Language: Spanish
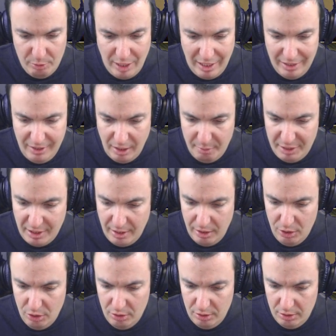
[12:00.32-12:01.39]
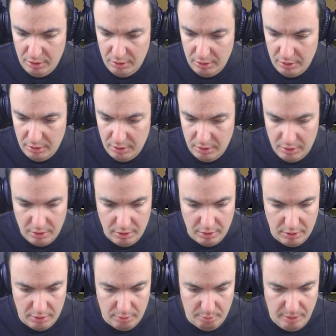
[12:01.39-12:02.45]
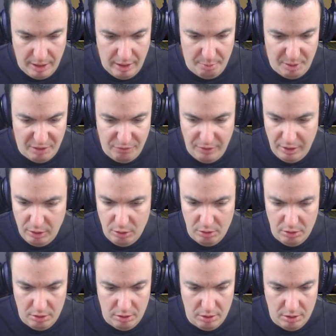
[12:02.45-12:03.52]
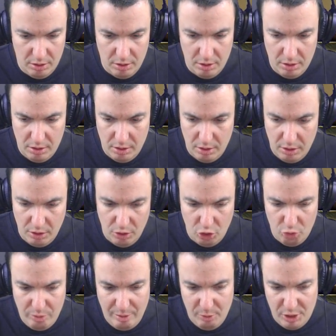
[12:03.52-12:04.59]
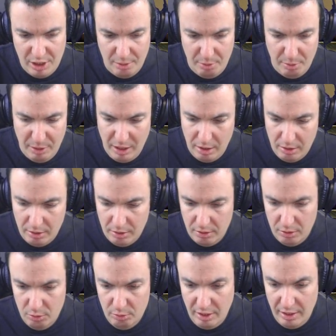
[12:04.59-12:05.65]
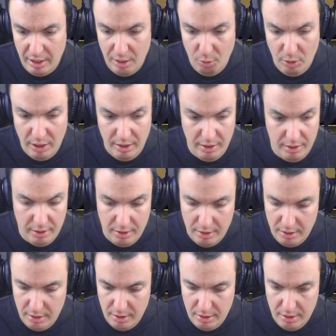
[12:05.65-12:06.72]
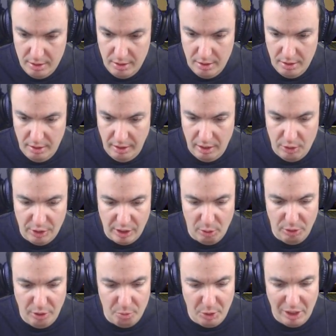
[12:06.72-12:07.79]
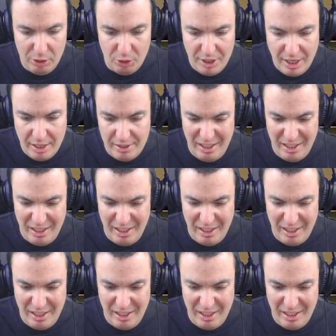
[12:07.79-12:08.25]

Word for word: una lata que me he traído. Vale, perfecto. Nos vamos a beber una de agua. Que nos reduce un poquito ya